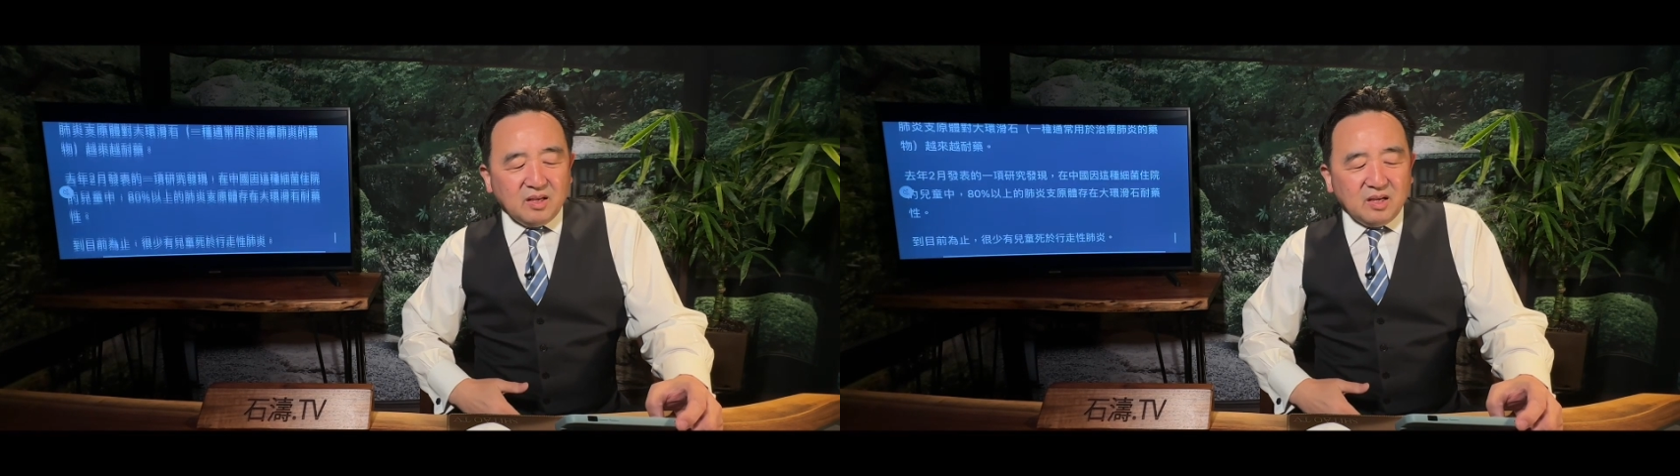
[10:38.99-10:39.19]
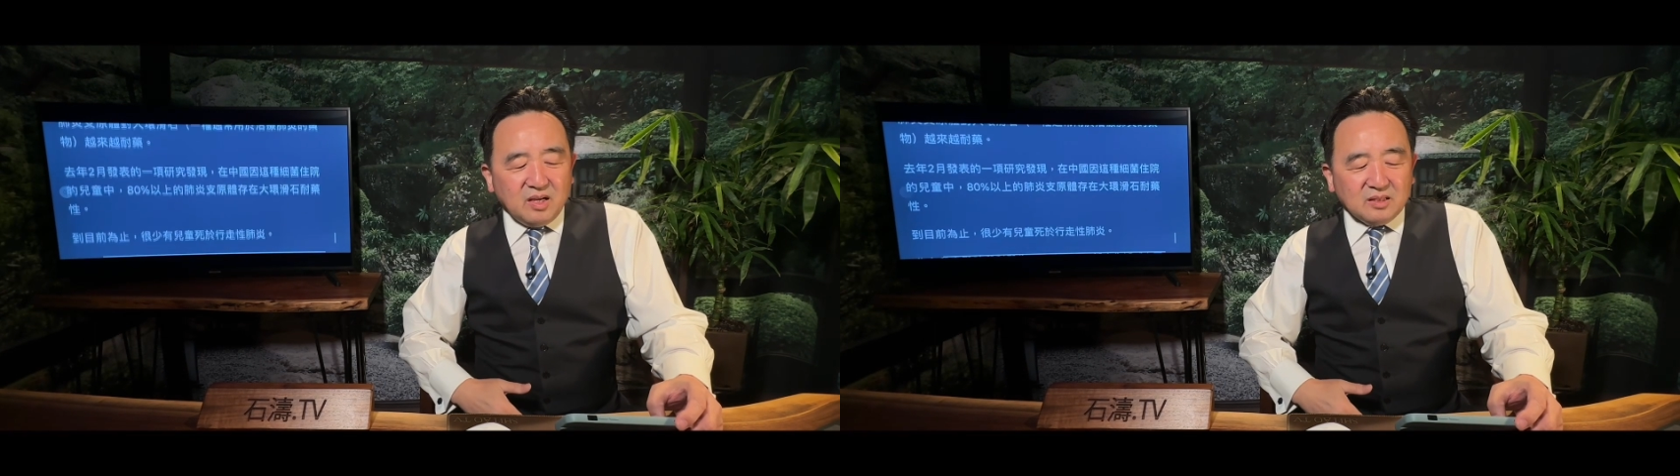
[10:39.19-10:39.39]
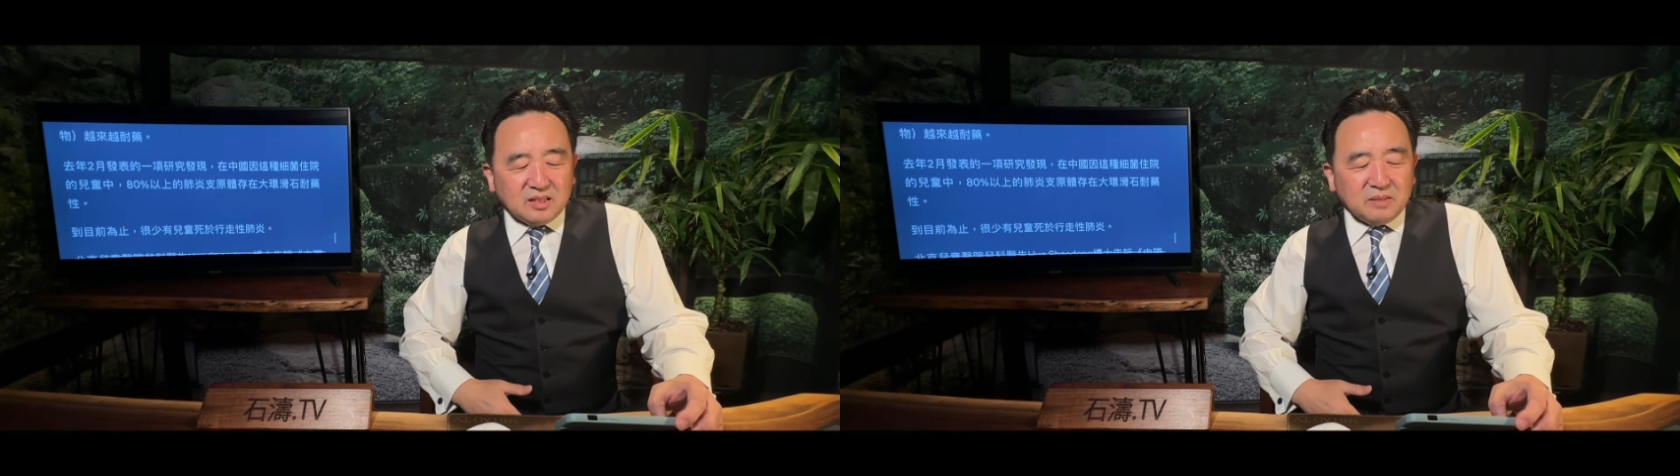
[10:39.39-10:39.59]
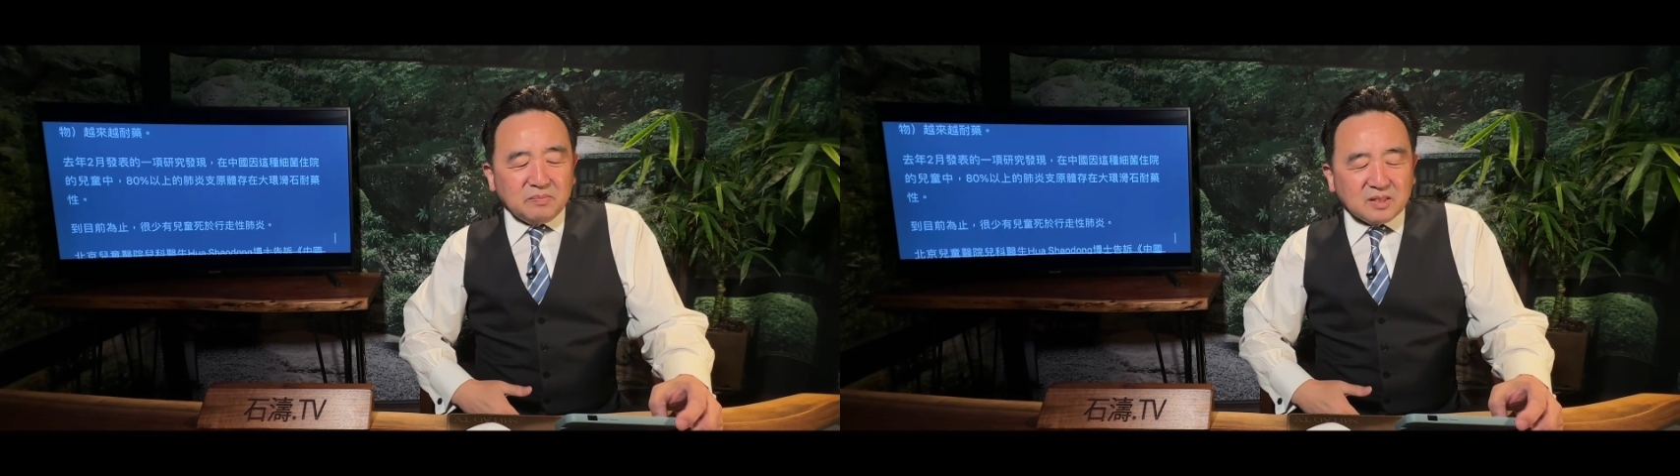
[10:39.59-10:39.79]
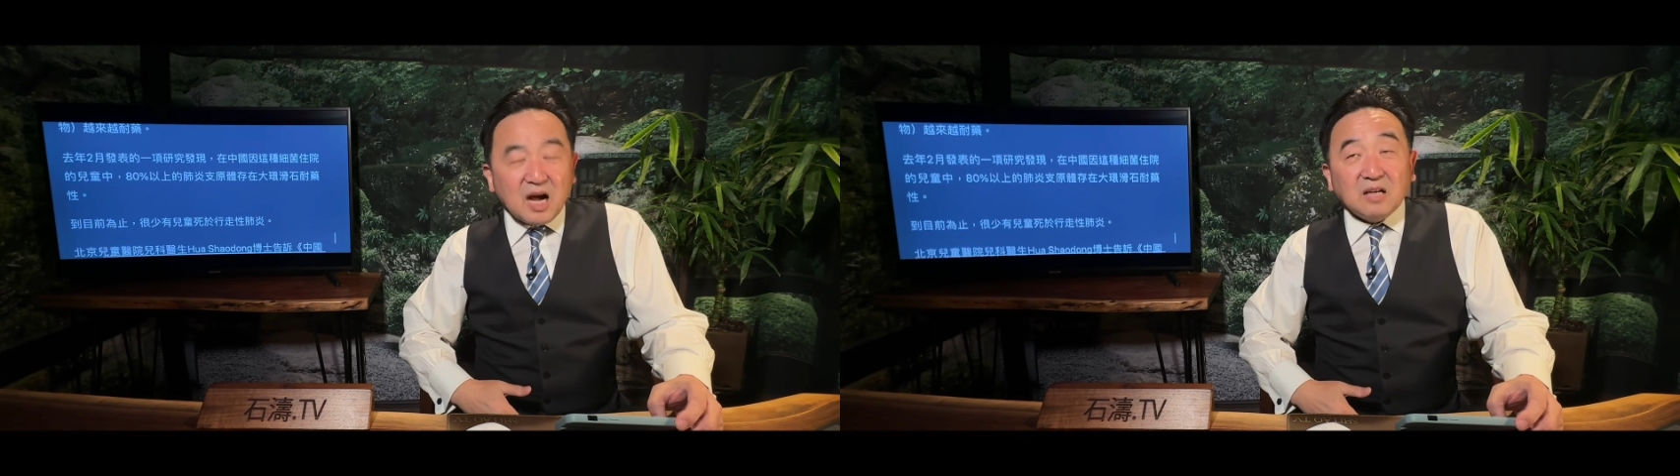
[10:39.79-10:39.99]
啊，既
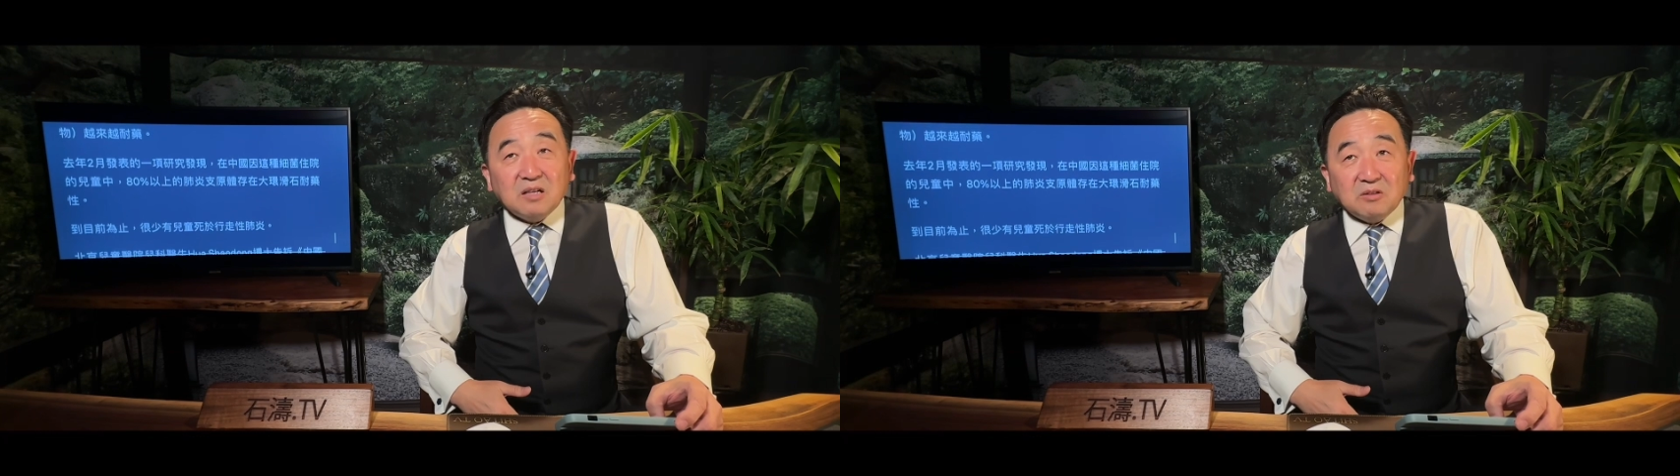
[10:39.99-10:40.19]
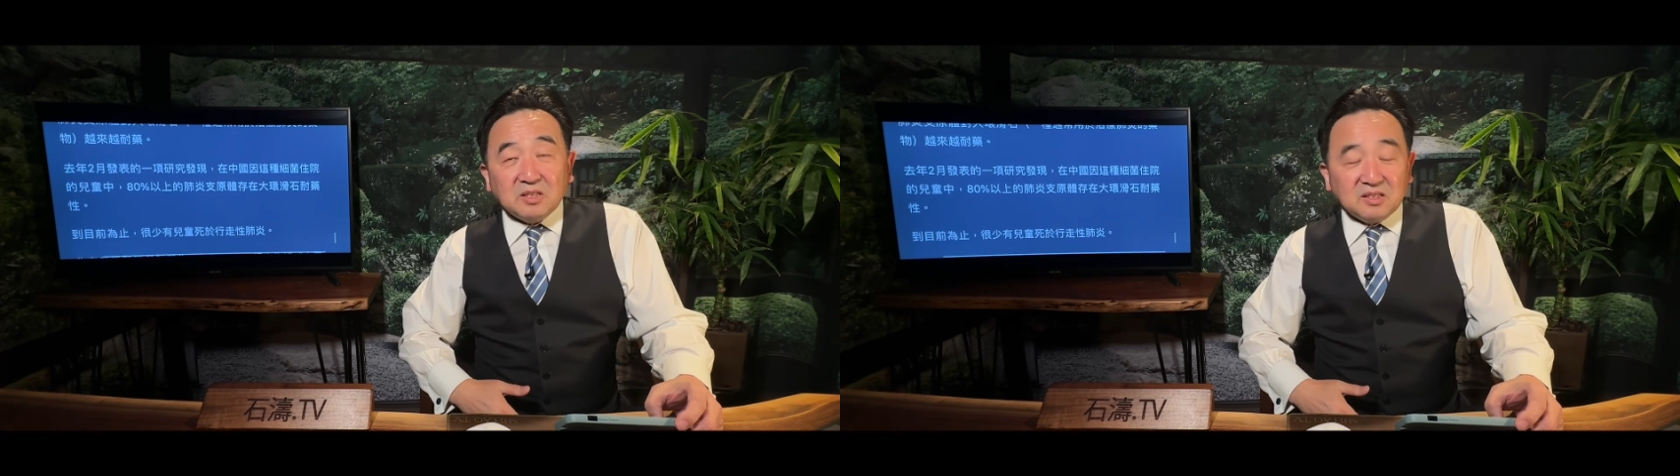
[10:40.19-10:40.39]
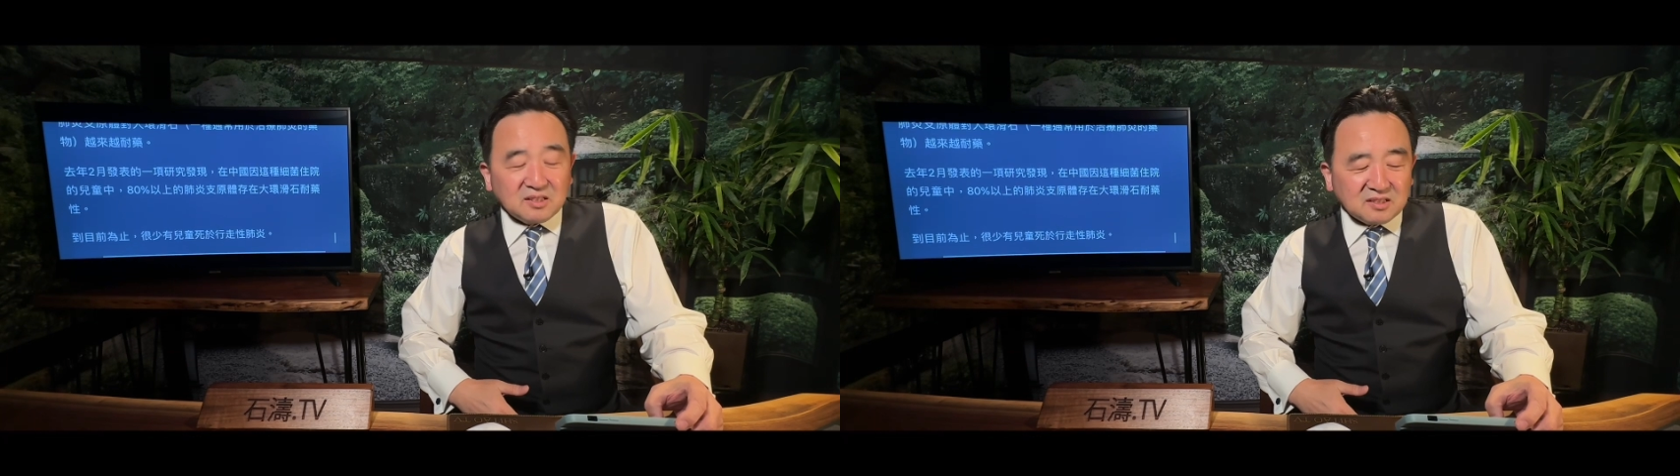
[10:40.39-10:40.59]
抗药性